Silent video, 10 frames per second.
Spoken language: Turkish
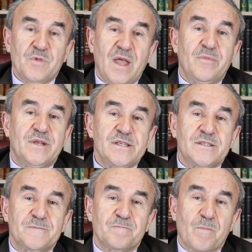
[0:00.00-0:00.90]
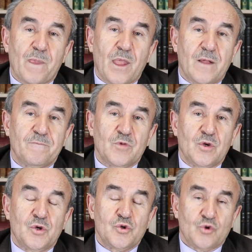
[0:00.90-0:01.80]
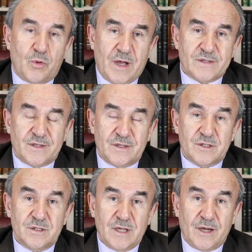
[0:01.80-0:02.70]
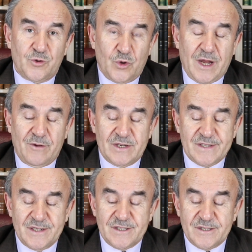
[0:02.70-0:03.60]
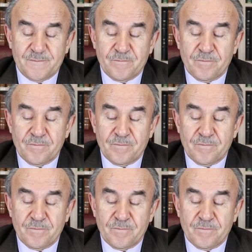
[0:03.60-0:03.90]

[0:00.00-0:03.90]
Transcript: hepiniz çobansınız yani görevlisiniz